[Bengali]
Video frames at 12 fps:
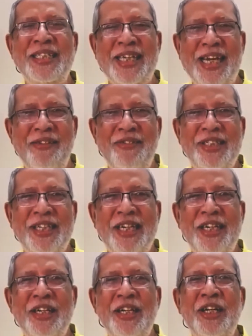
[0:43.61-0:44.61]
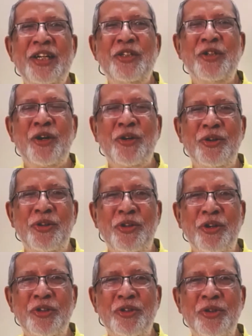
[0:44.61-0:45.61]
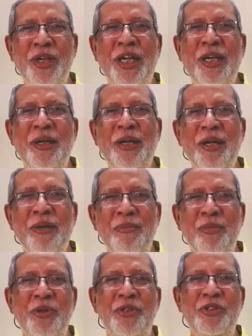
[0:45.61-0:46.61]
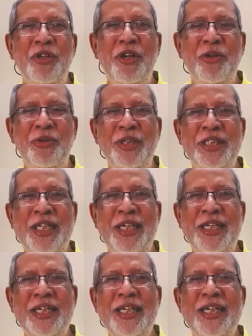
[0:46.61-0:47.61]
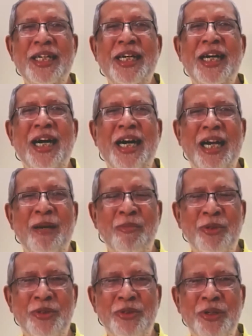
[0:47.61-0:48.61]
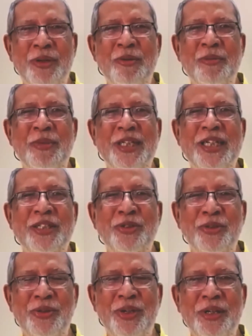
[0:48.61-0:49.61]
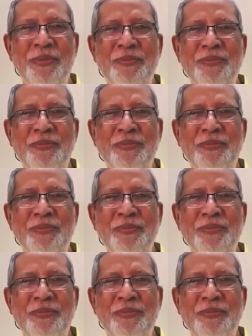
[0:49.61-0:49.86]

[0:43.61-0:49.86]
টেলিভিশনের সকল দর্শকের মন জয় করেছিলেন আল মনসুর এবং মিতা চৌধুরী